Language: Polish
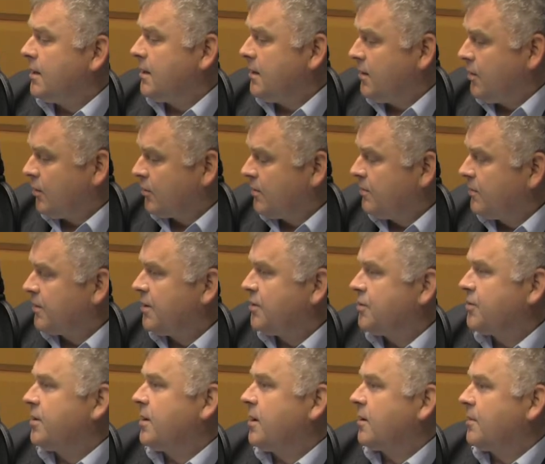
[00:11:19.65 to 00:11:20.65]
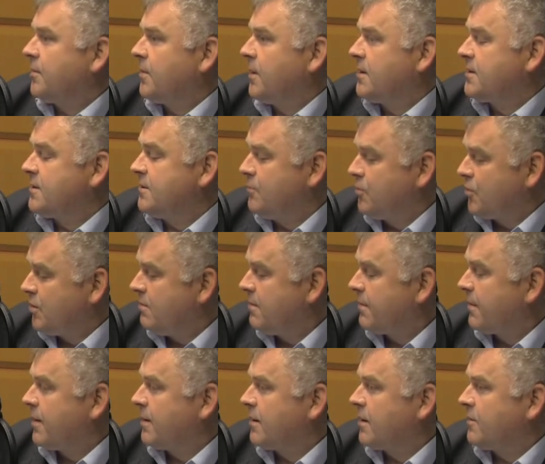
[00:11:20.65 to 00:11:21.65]
i o tym też jako Polacy musimy
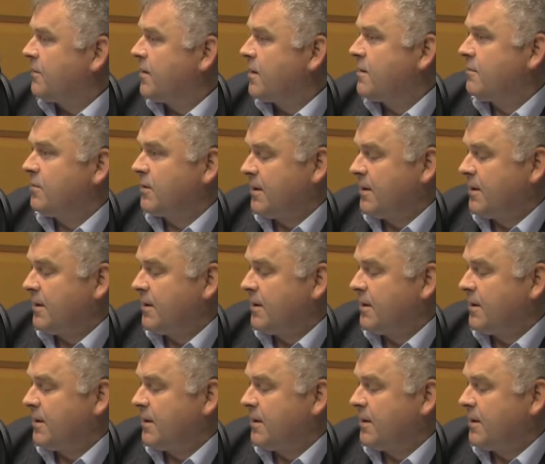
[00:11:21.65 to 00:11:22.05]
pamiętać, wiedzieć,